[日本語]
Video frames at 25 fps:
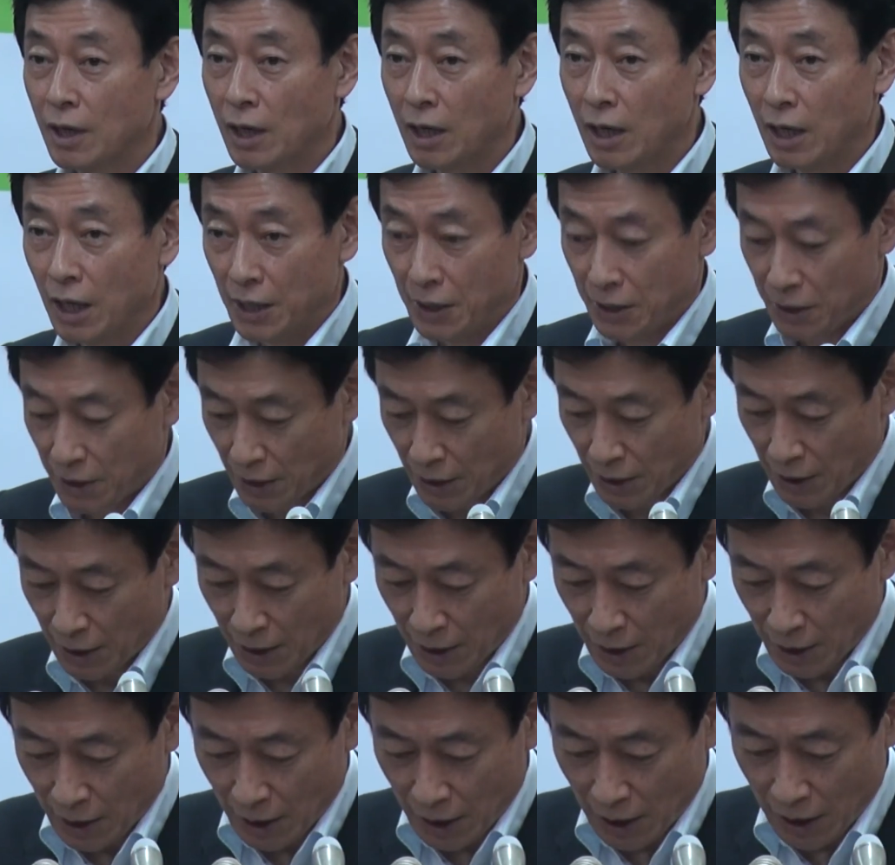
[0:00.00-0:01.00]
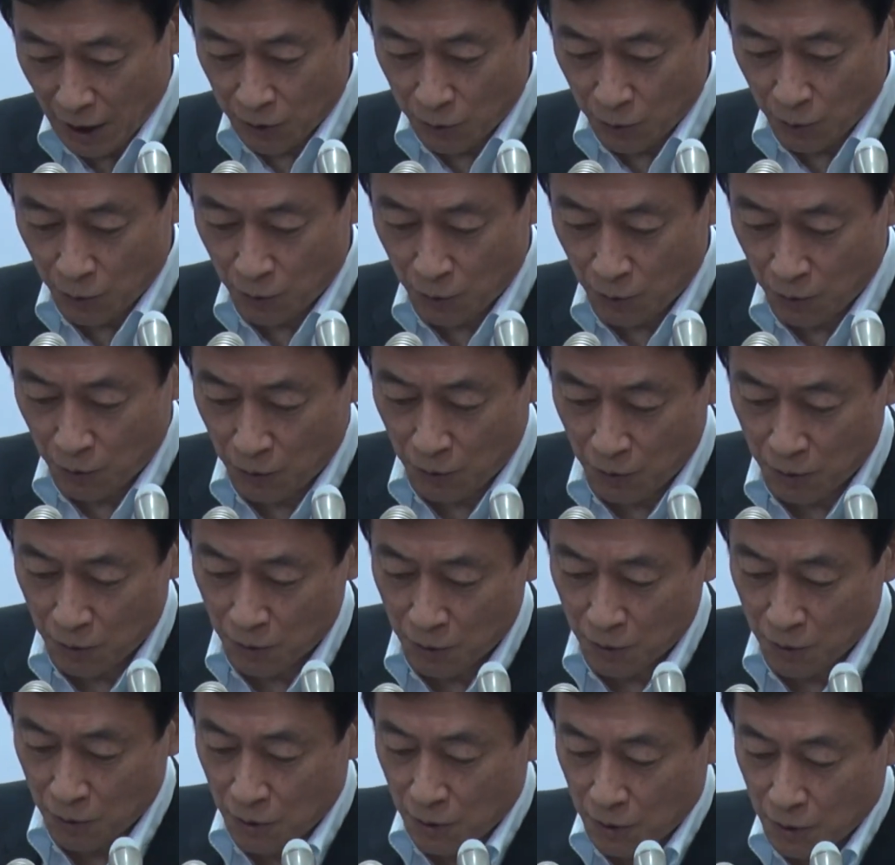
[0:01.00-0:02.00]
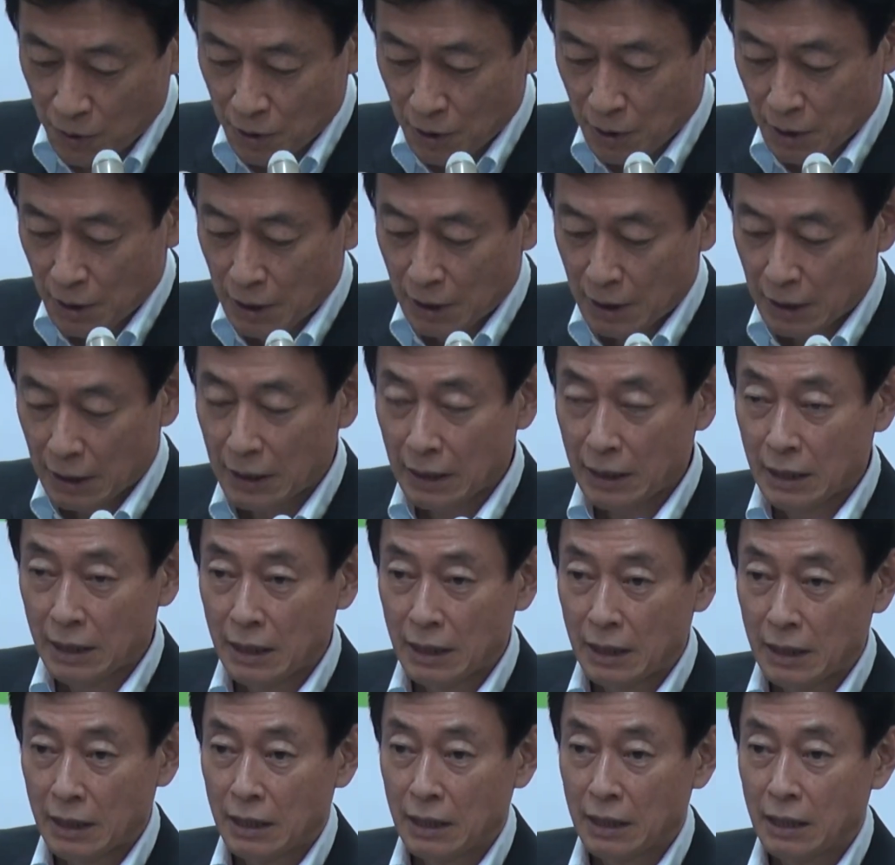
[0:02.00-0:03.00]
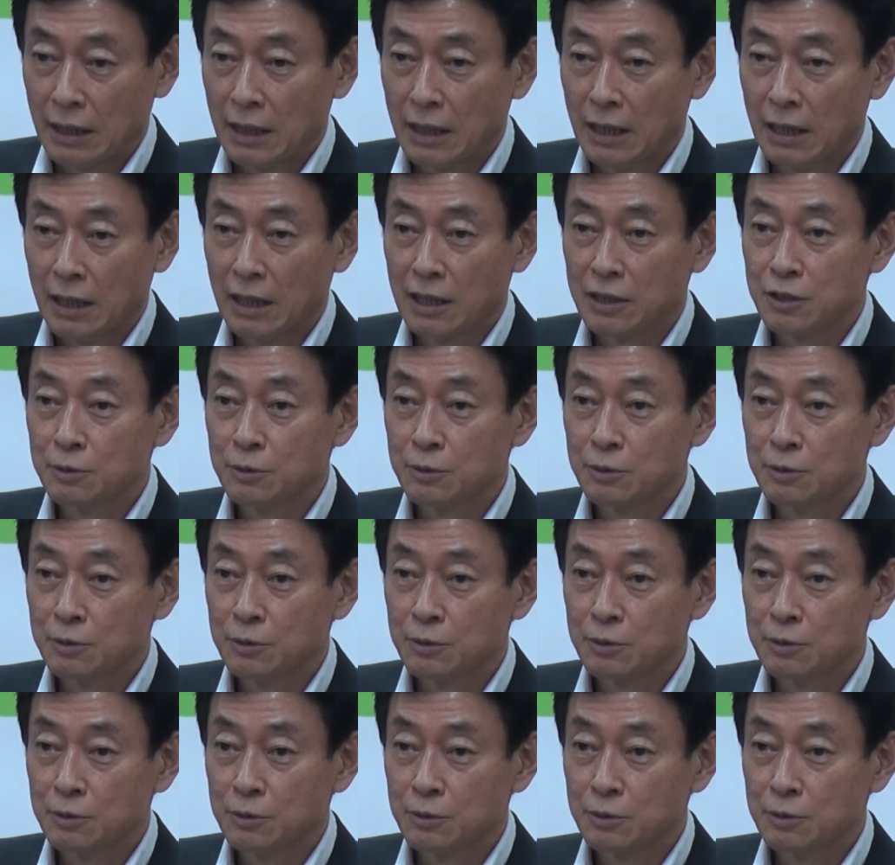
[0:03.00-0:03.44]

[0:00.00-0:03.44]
はいあのえー、